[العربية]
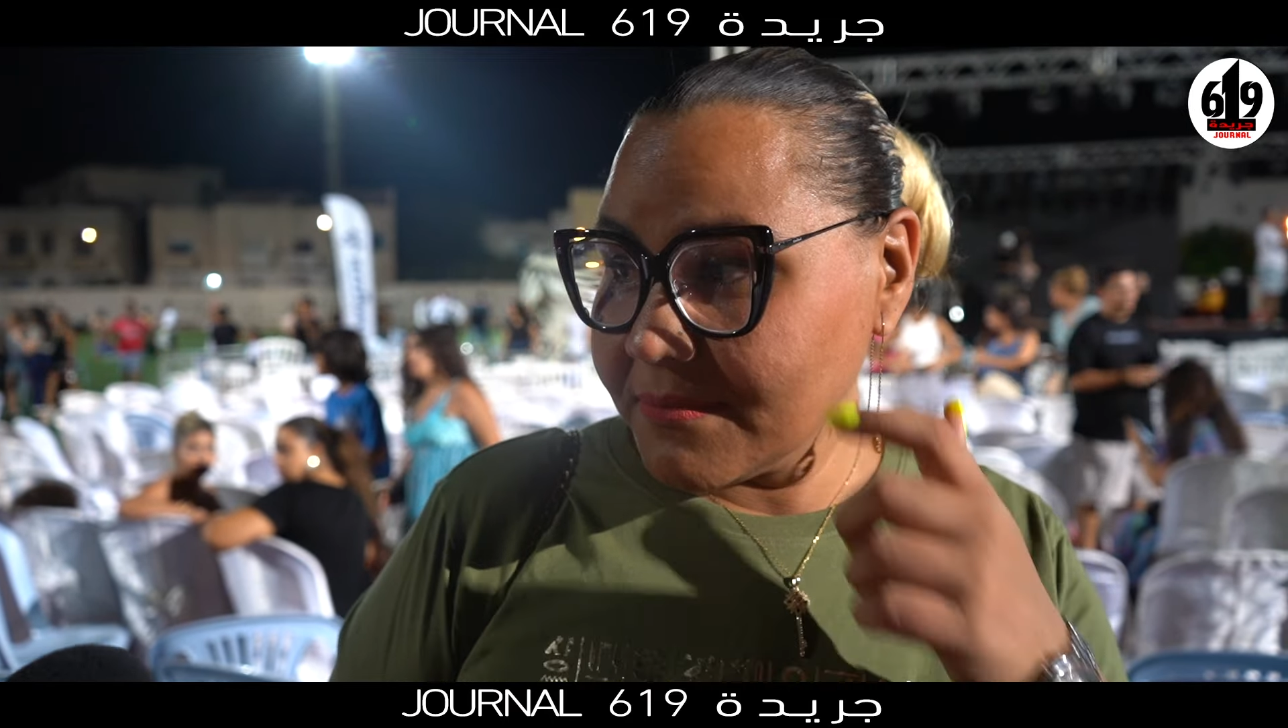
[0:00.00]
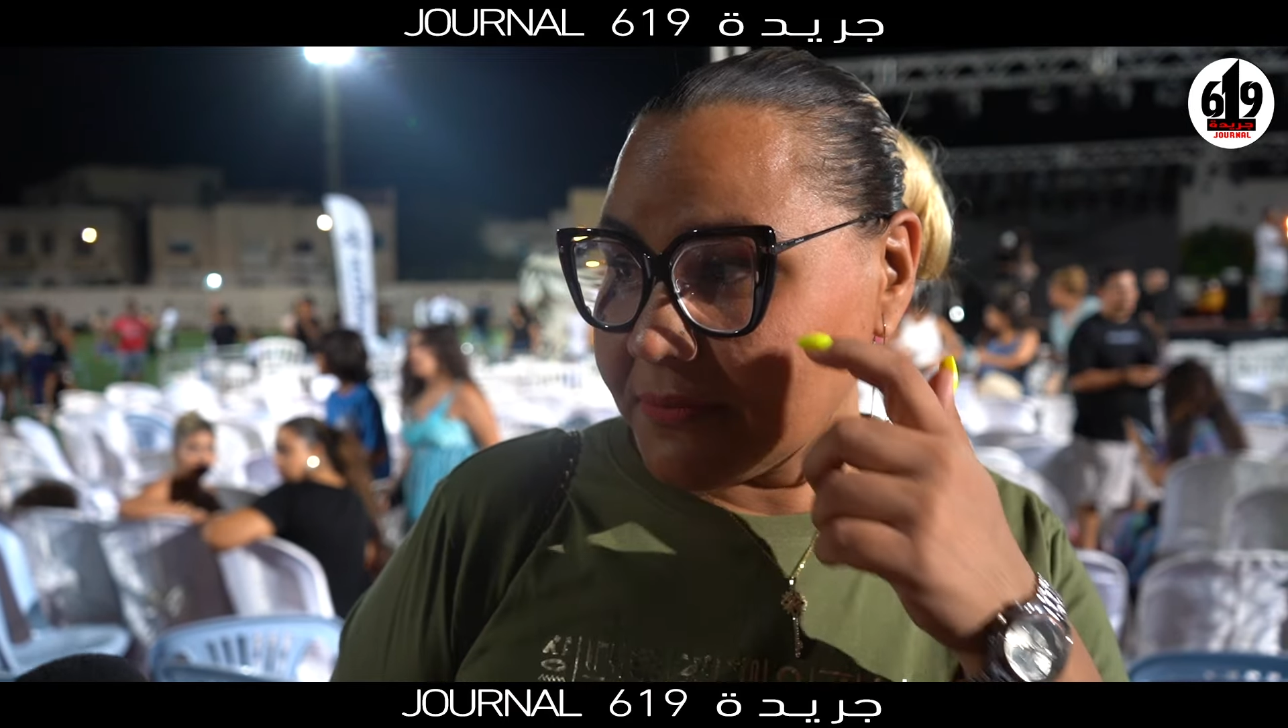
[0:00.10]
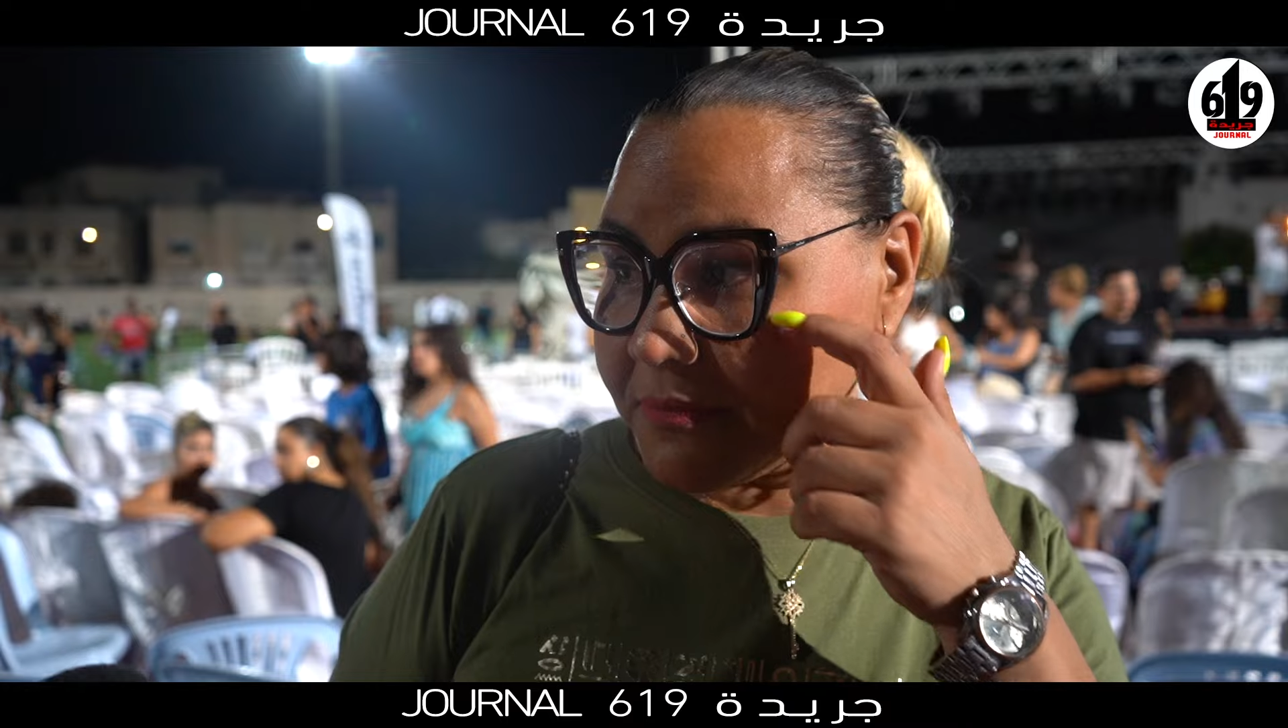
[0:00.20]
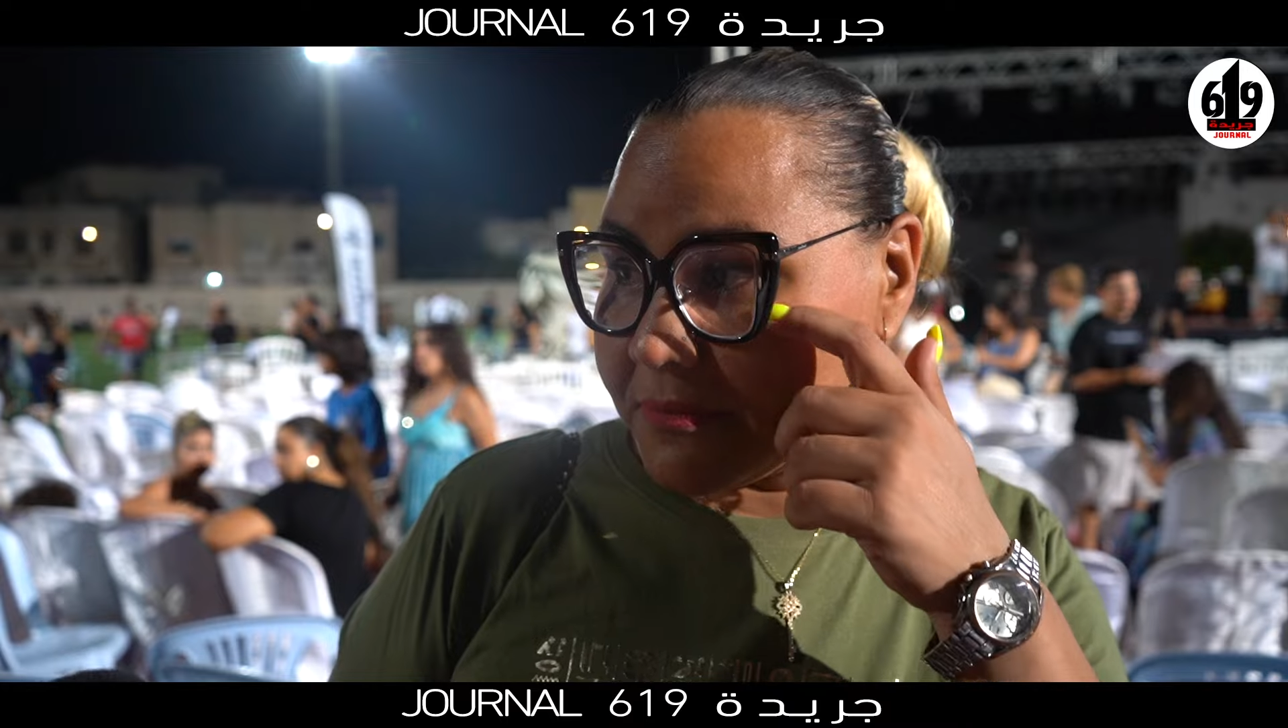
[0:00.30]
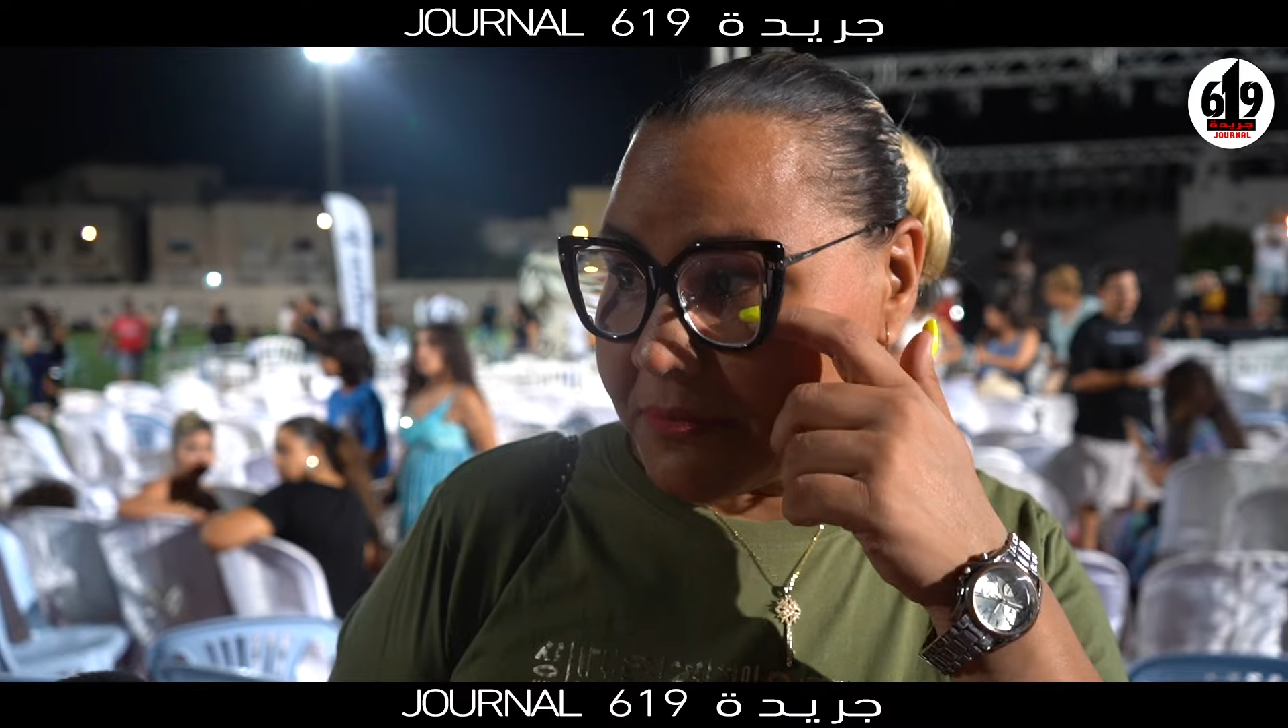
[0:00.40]

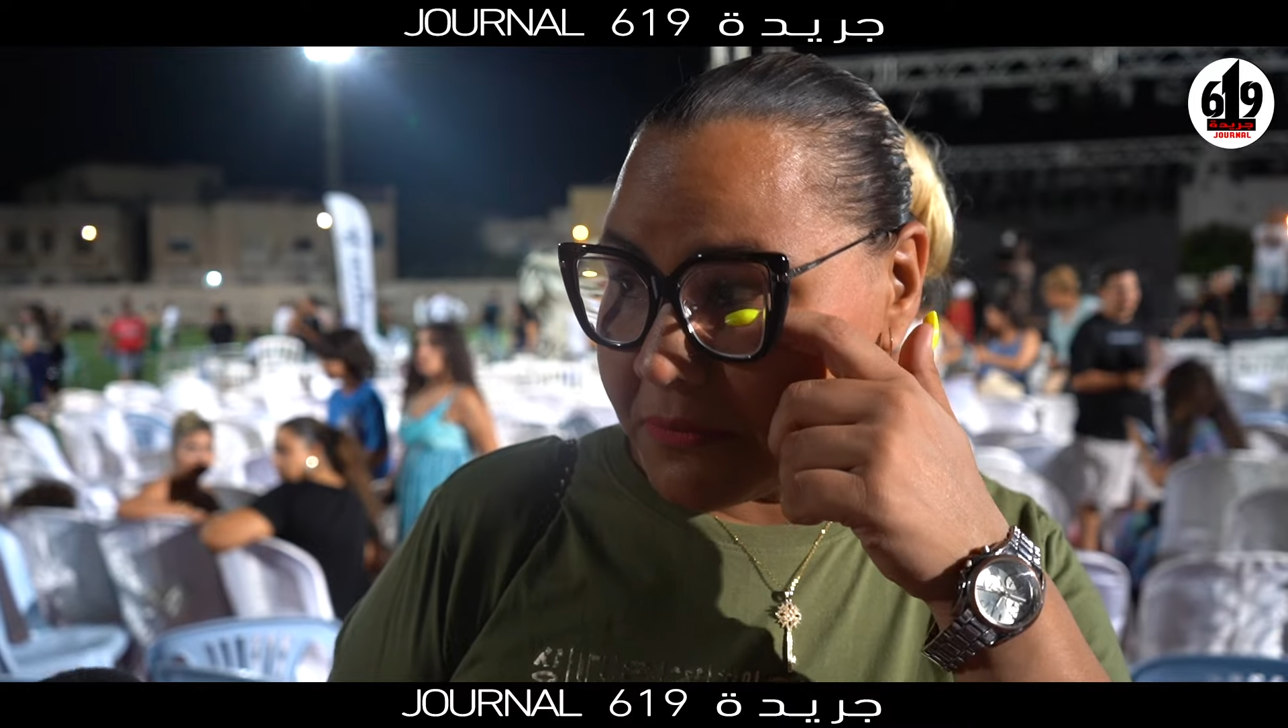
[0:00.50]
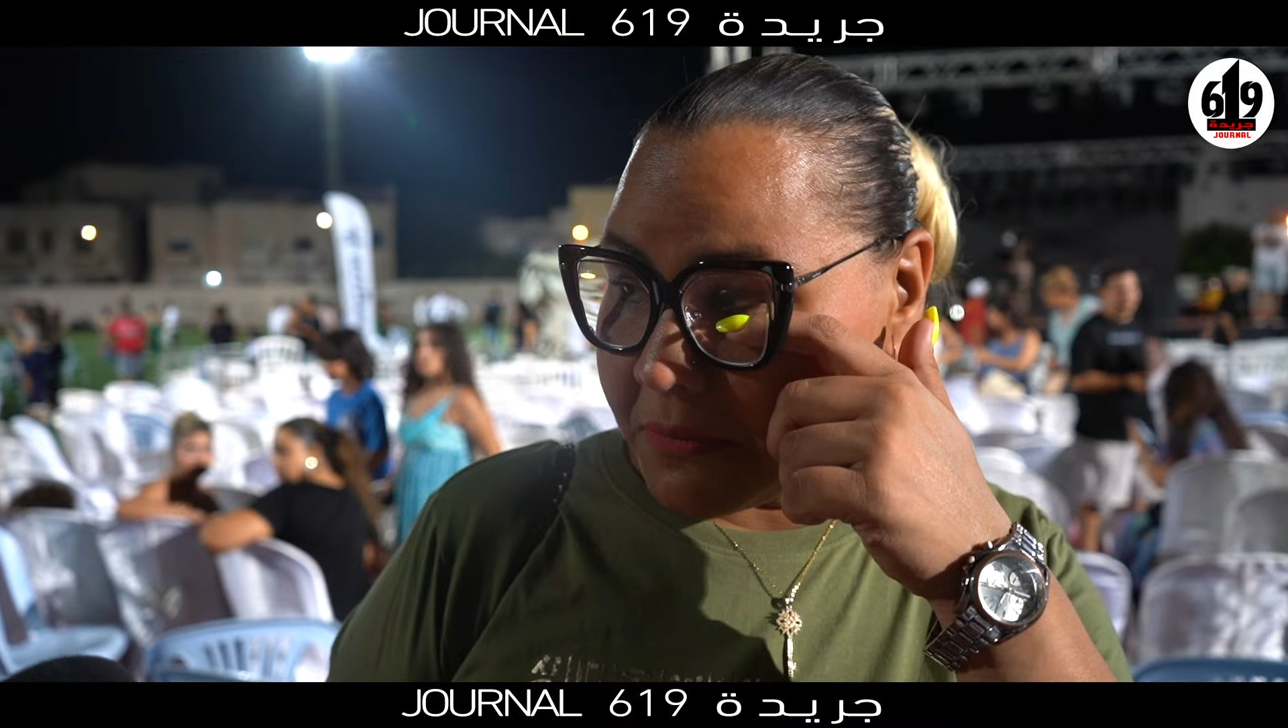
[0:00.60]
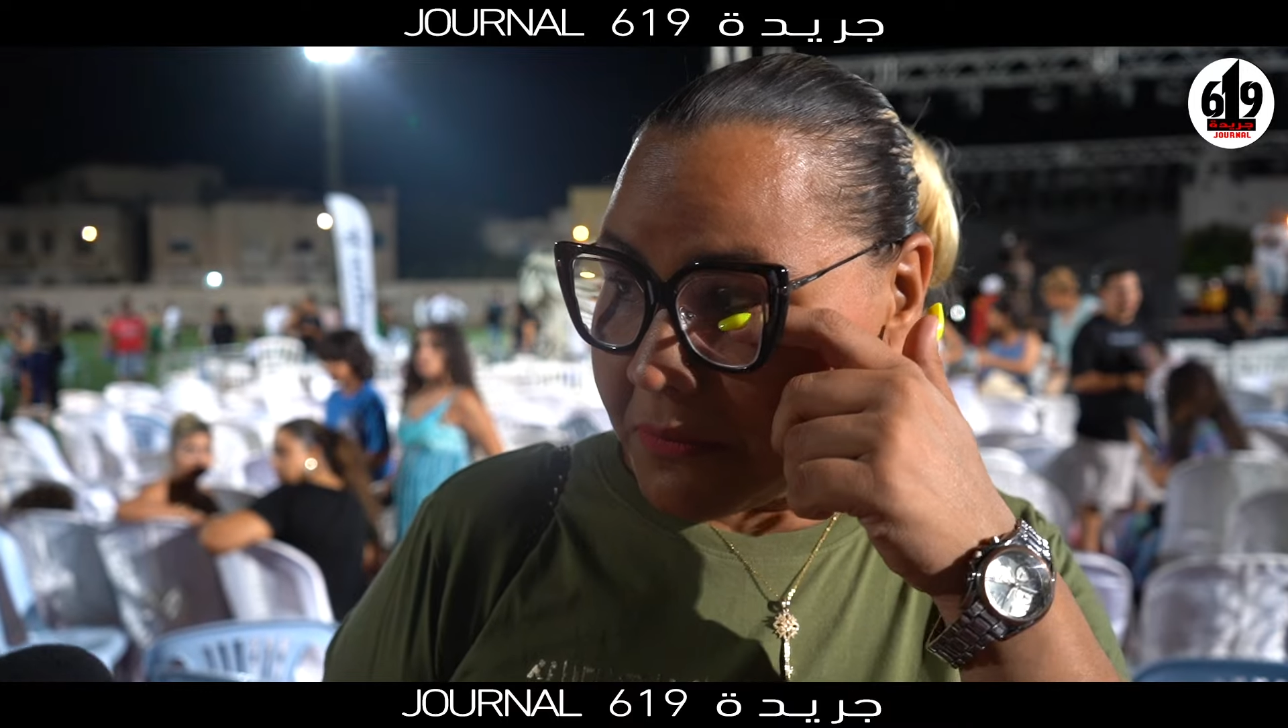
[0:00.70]
لربما